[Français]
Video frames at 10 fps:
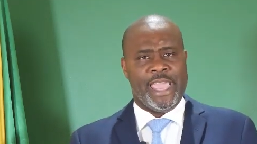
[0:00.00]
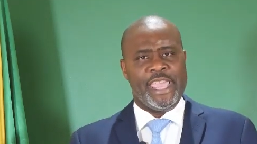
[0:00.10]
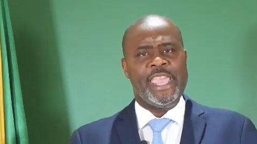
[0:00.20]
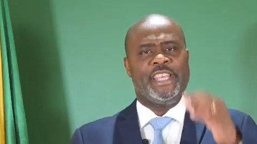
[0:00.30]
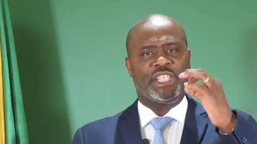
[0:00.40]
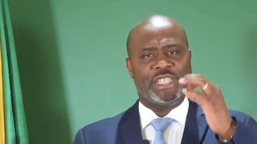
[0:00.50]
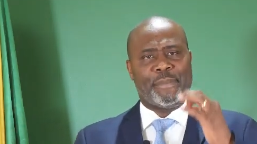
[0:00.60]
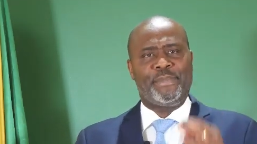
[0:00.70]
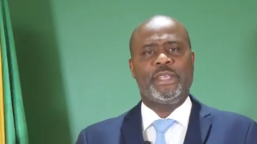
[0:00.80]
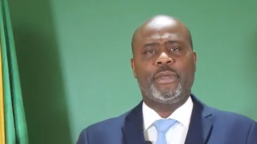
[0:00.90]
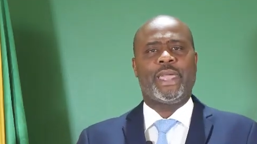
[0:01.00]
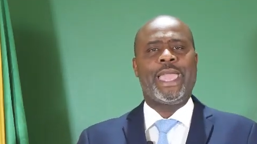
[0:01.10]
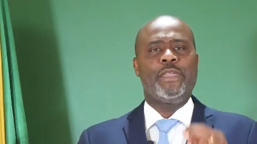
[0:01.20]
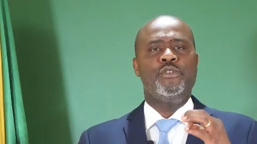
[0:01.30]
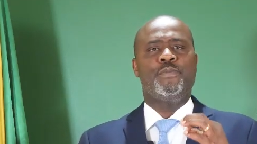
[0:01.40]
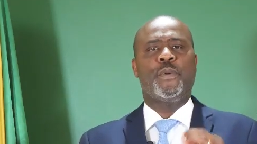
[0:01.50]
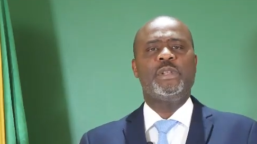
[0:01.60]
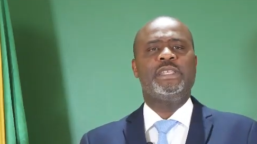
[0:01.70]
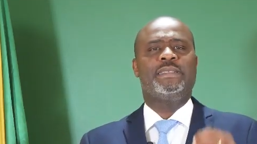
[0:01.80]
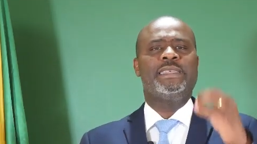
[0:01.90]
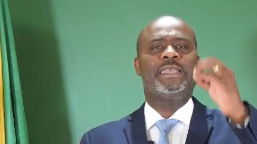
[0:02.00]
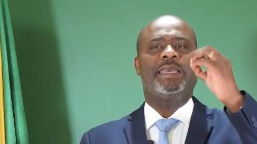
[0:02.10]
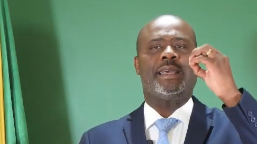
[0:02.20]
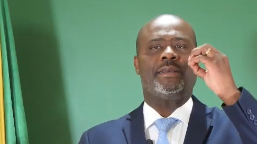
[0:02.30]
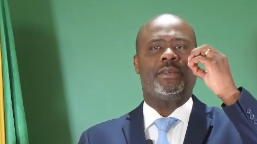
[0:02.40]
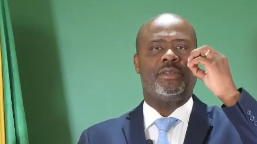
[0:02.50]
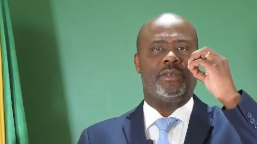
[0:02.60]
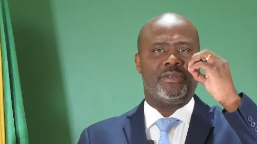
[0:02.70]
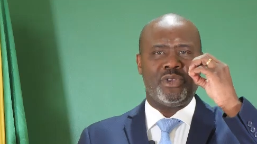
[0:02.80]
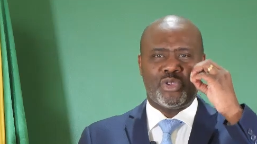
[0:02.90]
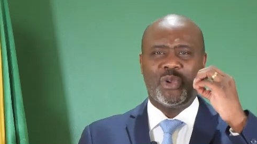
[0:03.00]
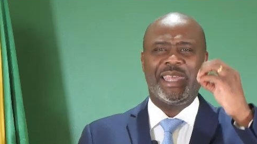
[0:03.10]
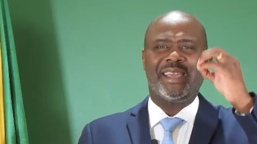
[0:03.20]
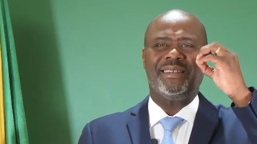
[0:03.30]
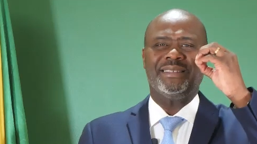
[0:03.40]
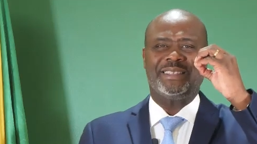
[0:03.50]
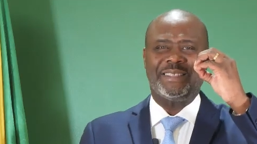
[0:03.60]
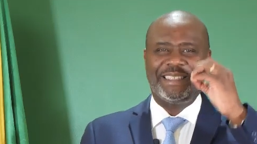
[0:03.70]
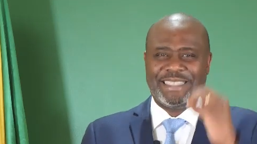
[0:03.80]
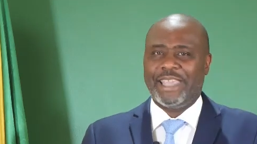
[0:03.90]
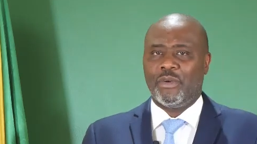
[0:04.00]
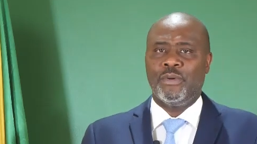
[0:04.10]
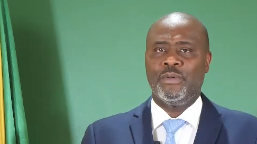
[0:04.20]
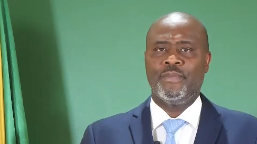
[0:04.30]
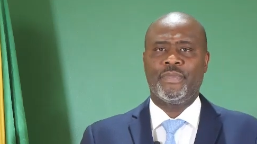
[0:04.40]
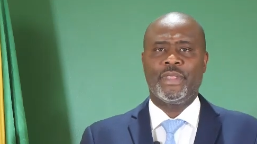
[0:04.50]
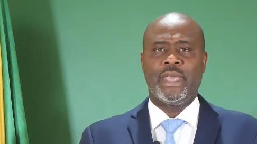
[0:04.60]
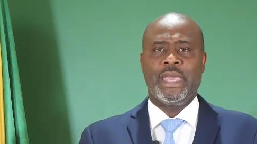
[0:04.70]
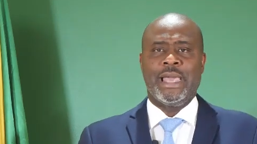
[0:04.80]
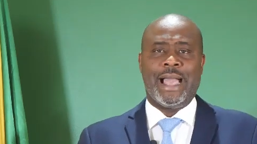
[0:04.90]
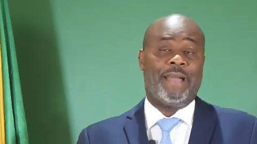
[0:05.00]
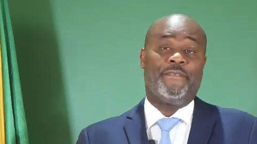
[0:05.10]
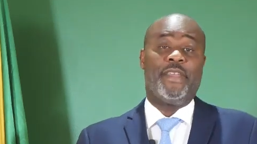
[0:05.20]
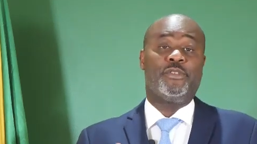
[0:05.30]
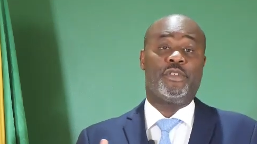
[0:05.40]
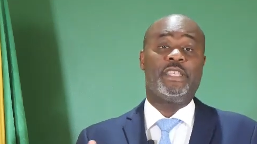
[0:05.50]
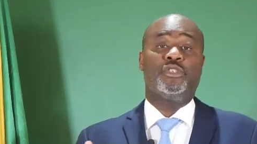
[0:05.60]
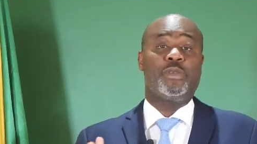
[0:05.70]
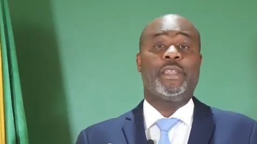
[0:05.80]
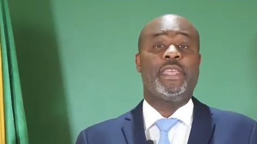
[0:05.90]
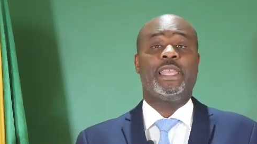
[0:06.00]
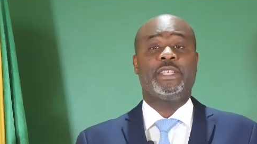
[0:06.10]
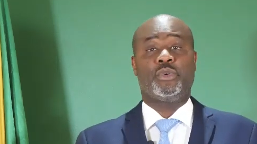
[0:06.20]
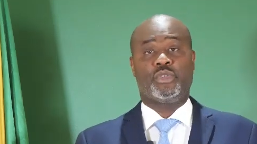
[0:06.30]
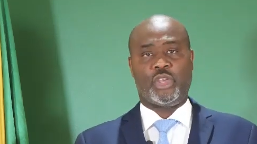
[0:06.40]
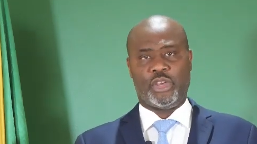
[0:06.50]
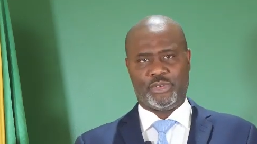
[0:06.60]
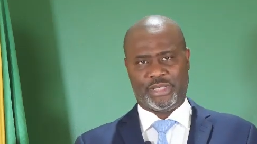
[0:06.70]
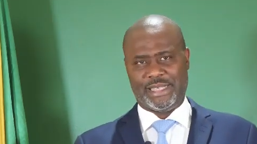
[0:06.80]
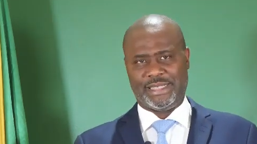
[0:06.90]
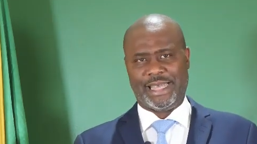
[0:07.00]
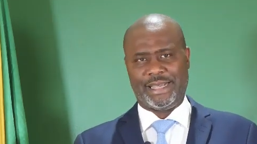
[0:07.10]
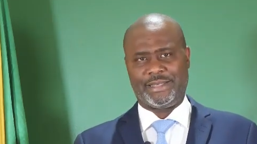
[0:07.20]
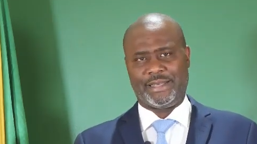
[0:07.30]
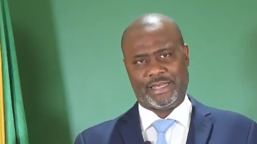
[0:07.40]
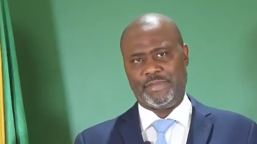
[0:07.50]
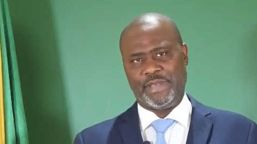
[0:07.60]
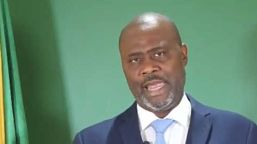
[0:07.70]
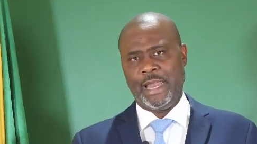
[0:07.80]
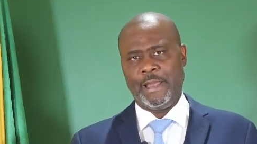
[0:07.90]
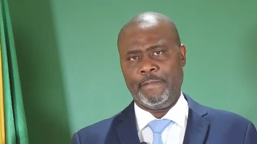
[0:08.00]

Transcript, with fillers: et j'appliquerai une politique de tolérance zéro afin de dissuader les auteurs de ces actes criminels.